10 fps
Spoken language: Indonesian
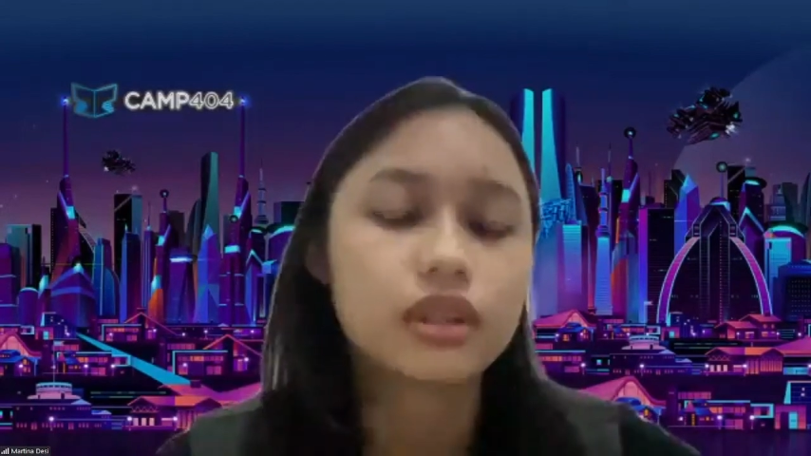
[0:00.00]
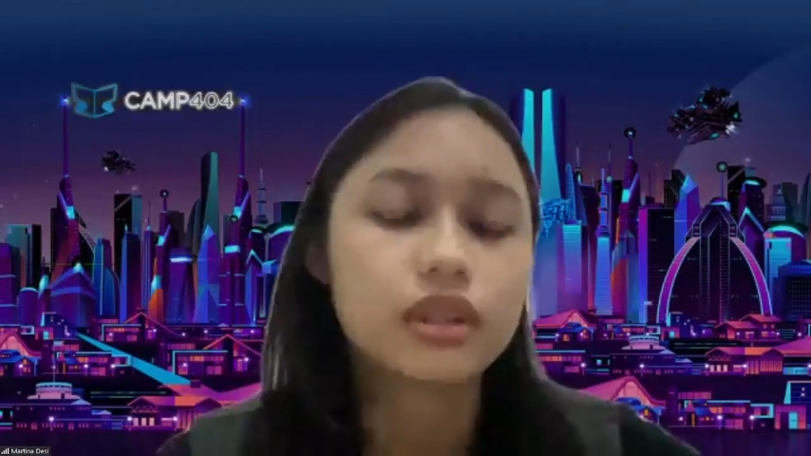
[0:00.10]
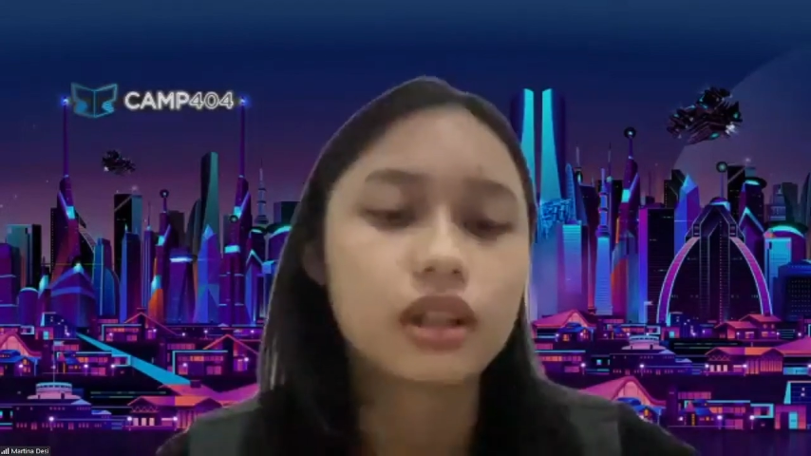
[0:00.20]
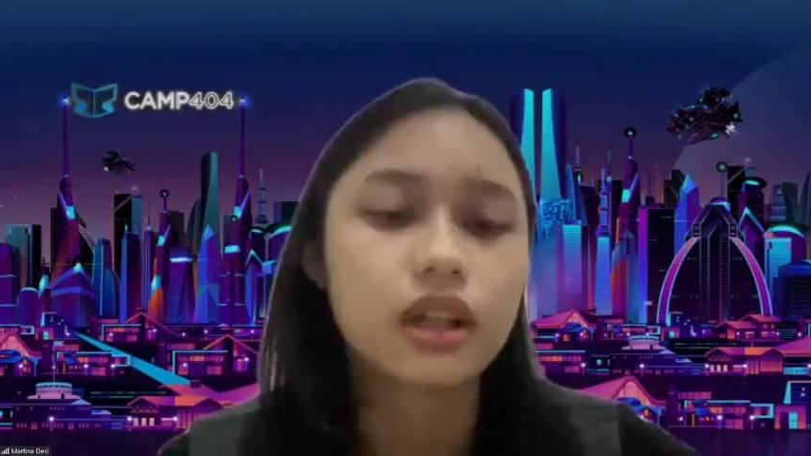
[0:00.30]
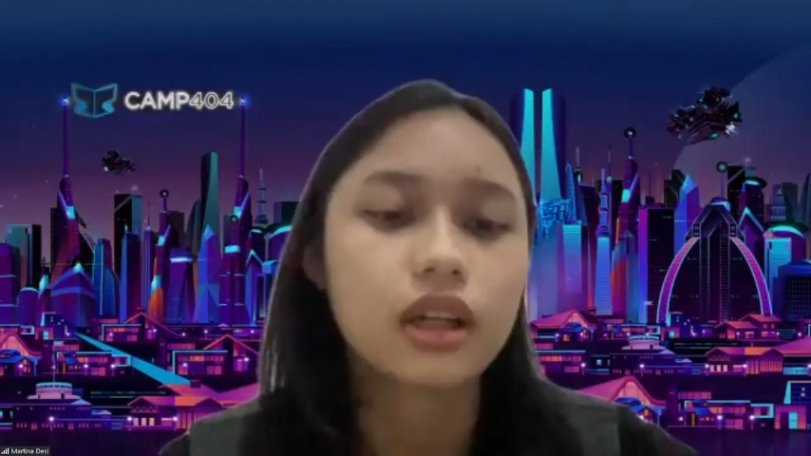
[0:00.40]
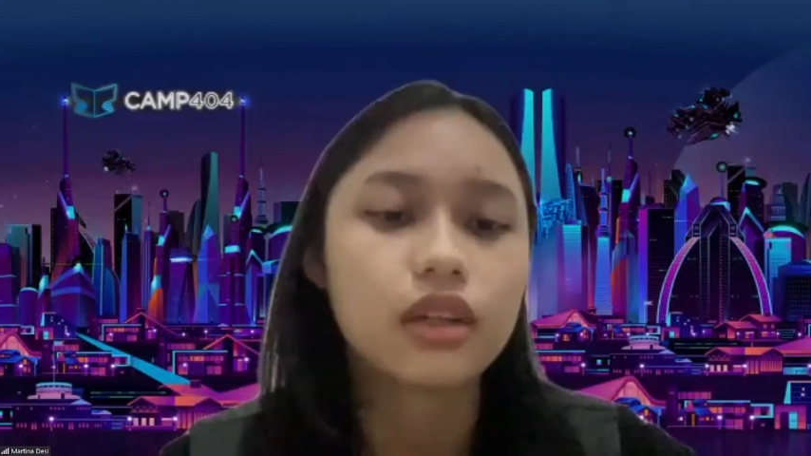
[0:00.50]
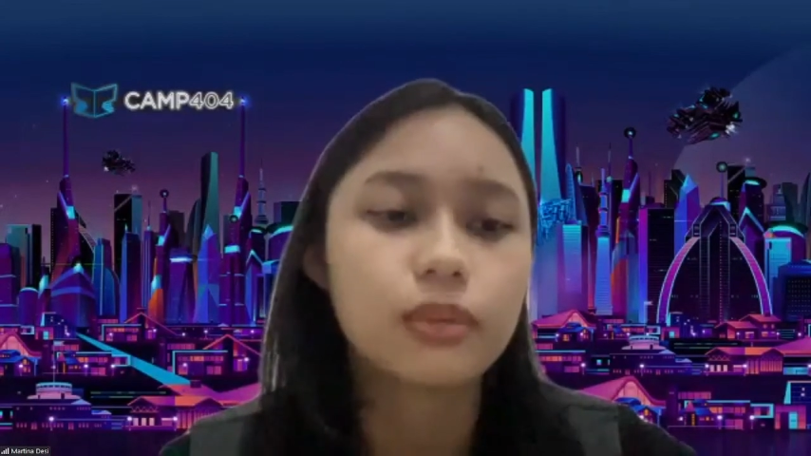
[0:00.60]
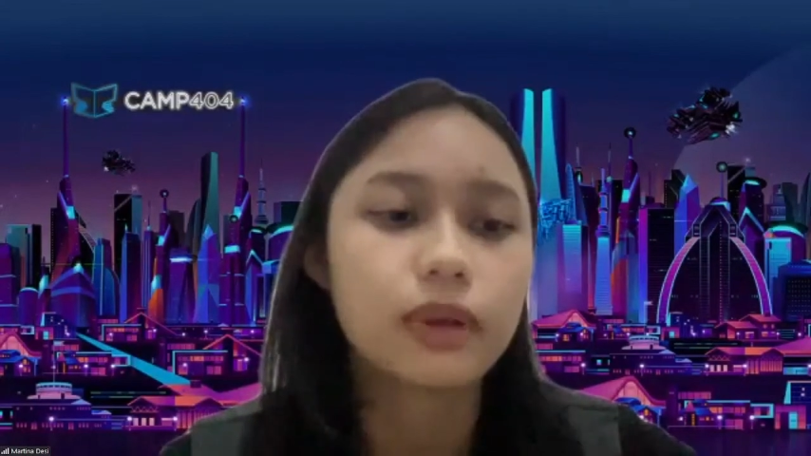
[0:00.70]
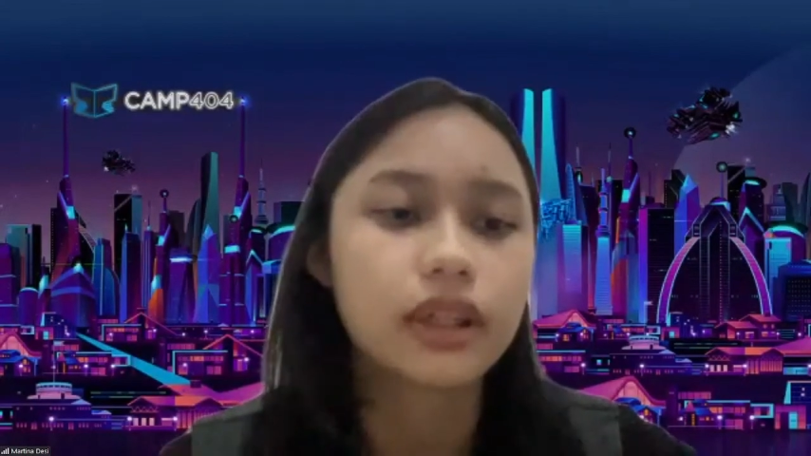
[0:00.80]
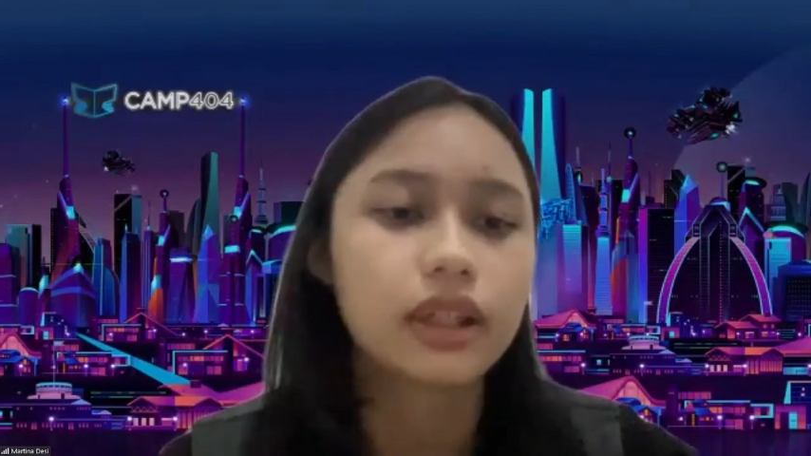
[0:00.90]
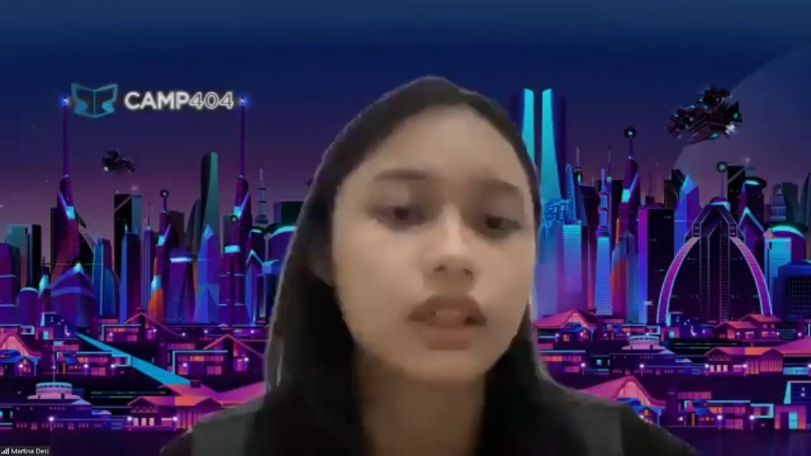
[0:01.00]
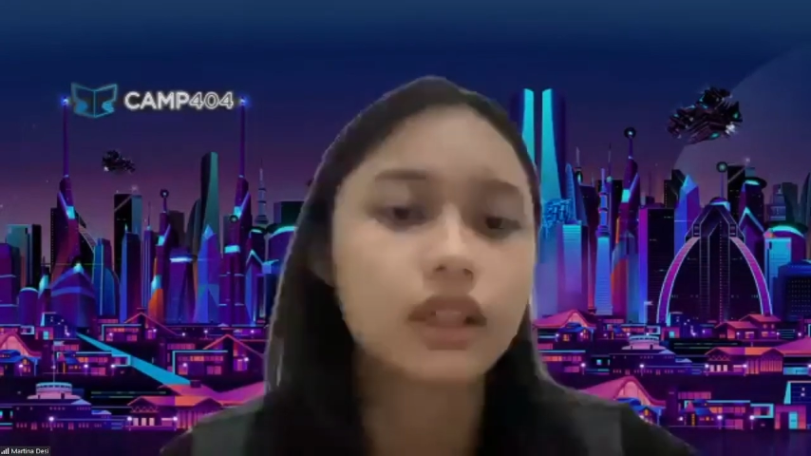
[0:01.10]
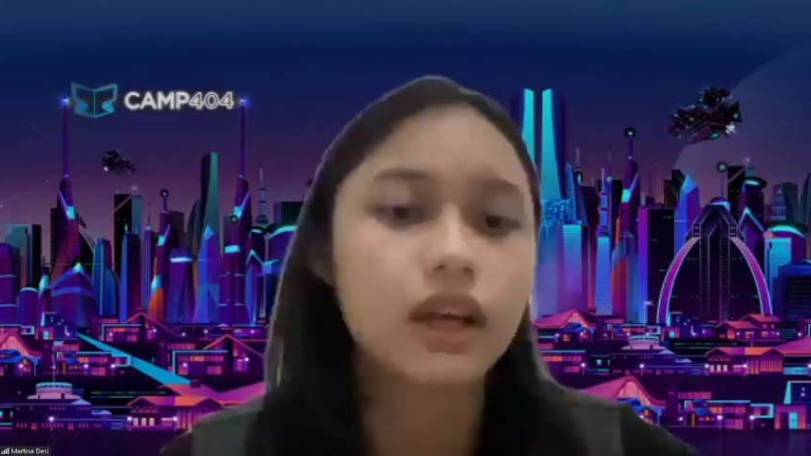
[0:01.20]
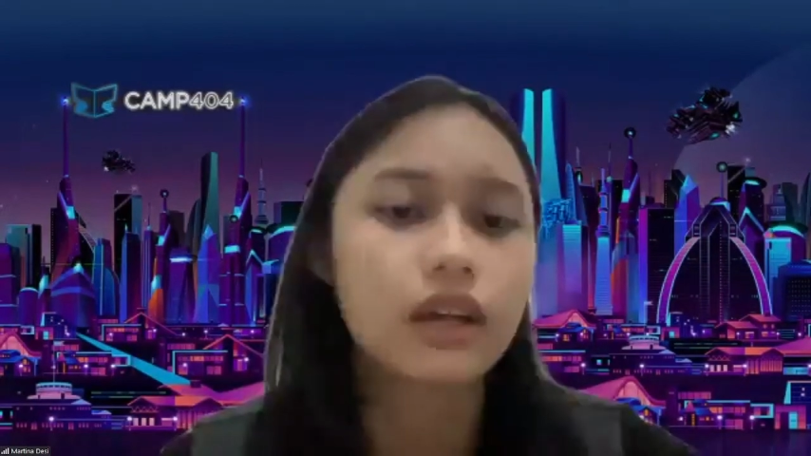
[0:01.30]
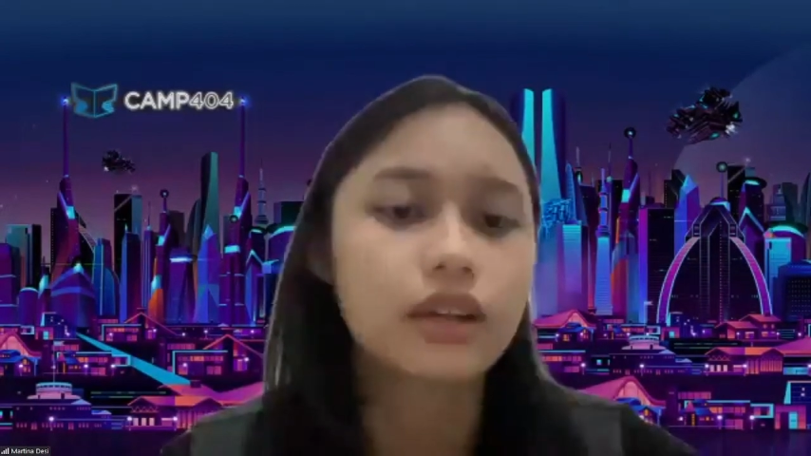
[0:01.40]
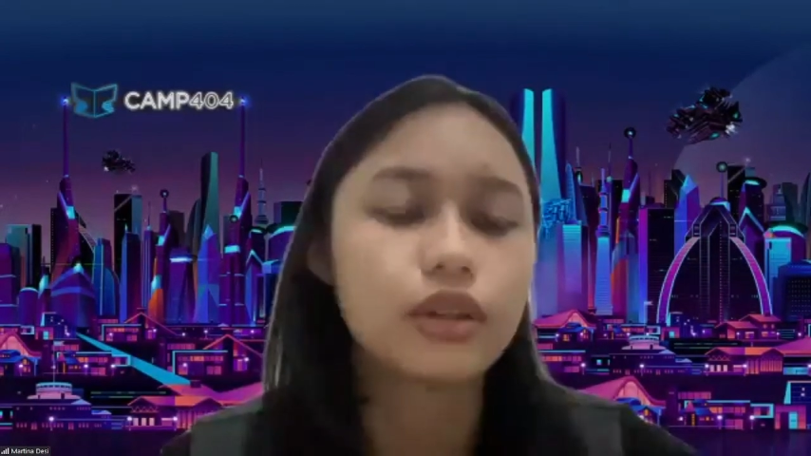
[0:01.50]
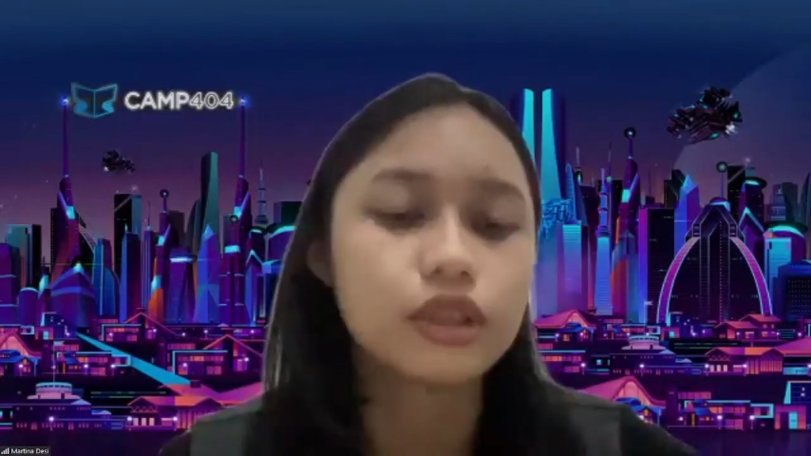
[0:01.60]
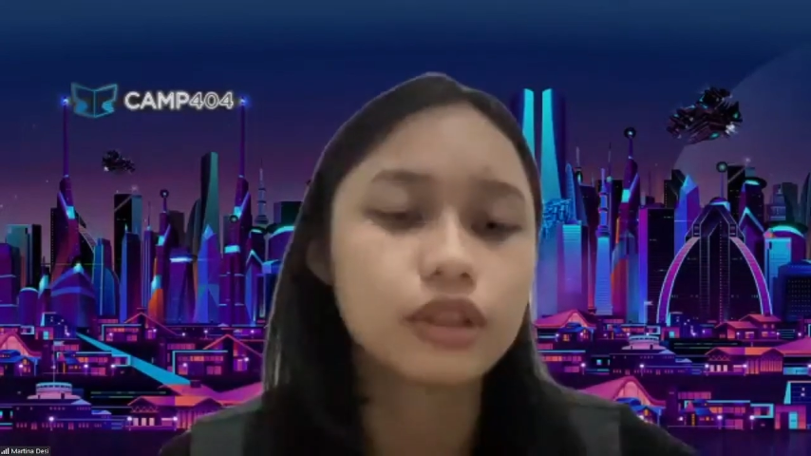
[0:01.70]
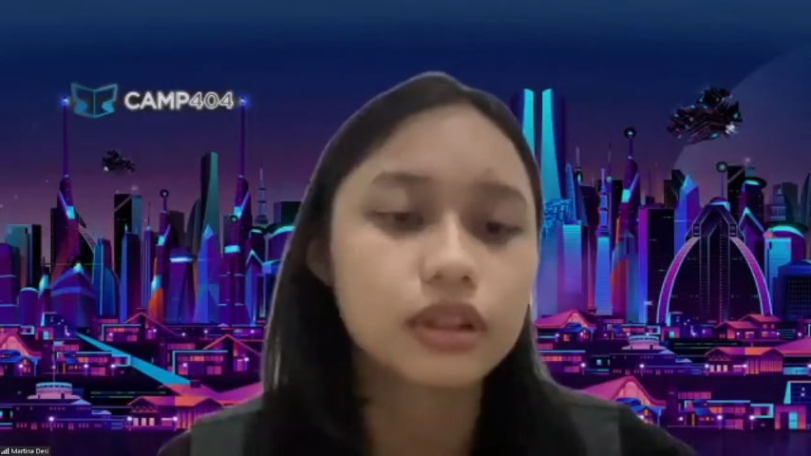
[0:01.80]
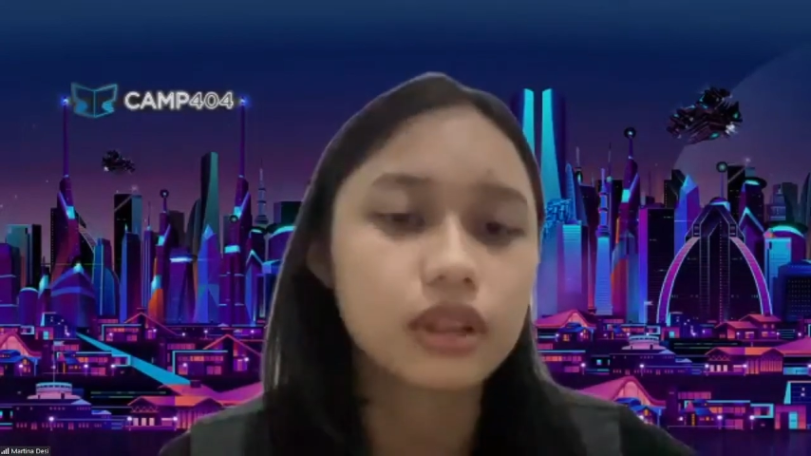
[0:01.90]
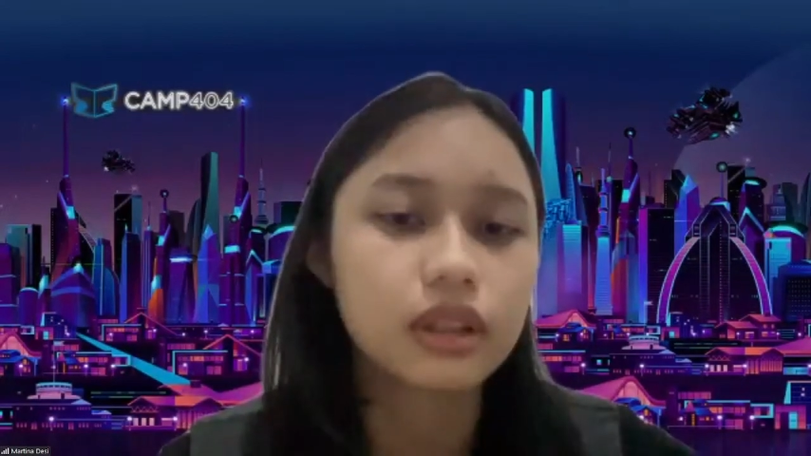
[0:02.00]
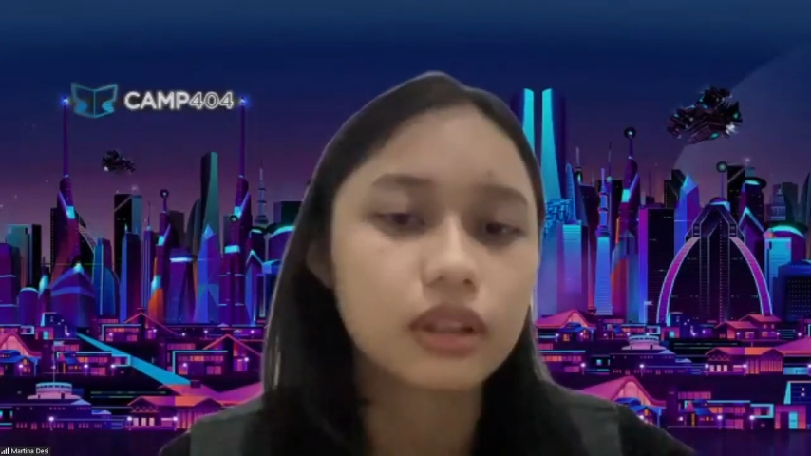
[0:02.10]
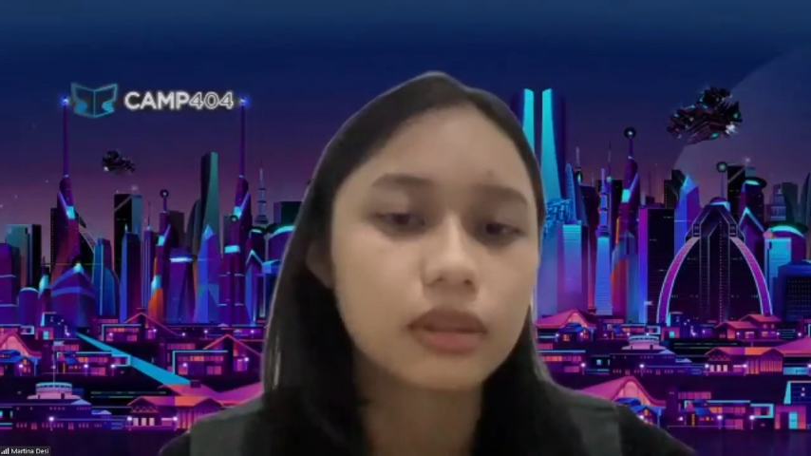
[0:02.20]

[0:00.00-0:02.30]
nah kalau pakai iOS uh,